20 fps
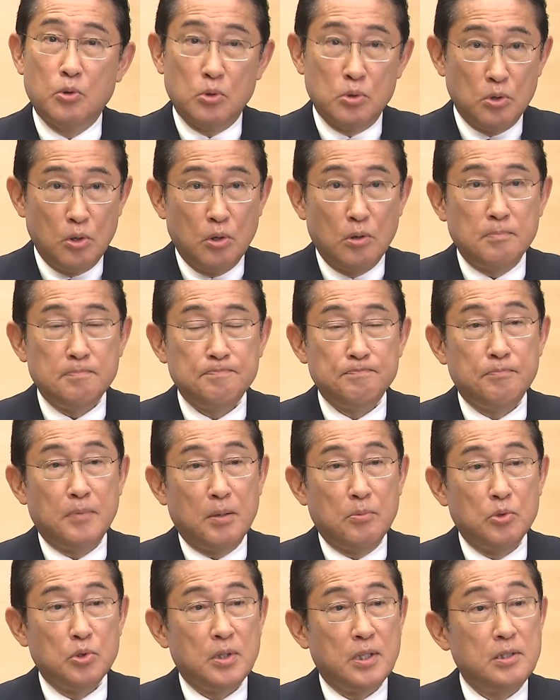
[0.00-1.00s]
の
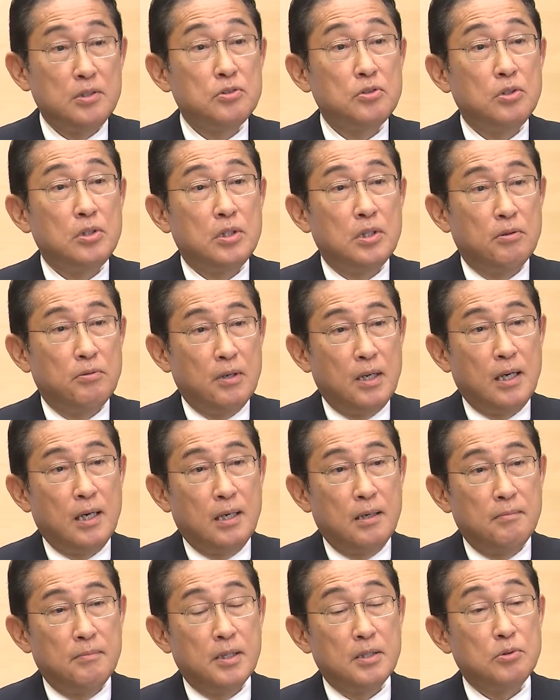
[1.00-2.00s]
問題については、
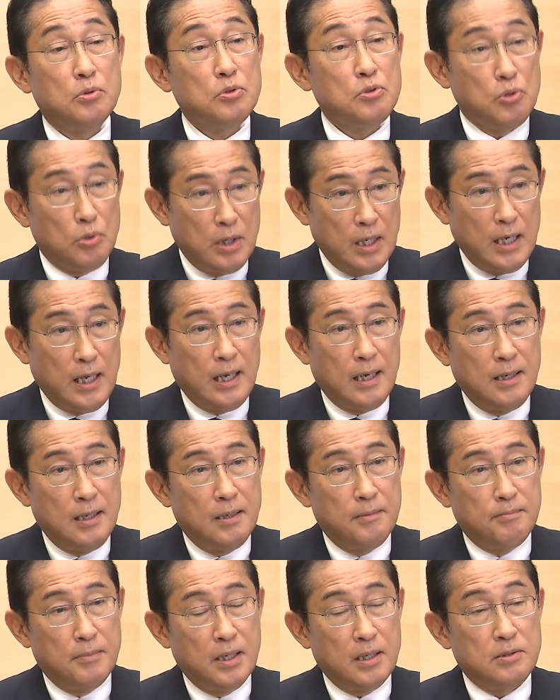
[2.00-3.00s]
当初か
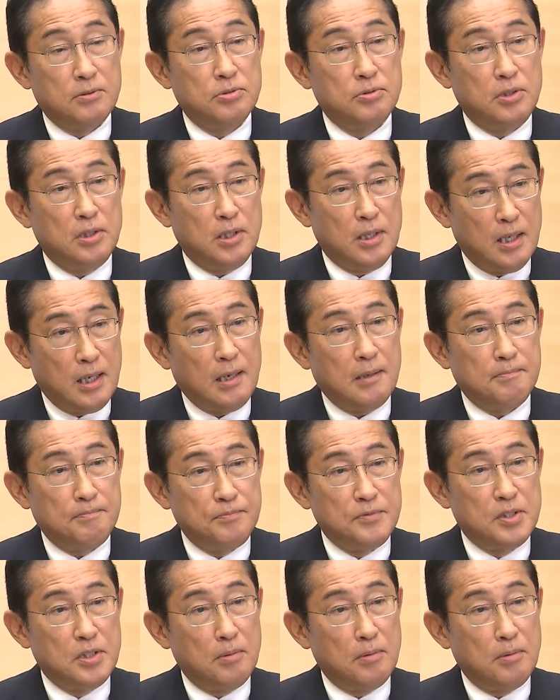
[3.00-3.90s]
ら国が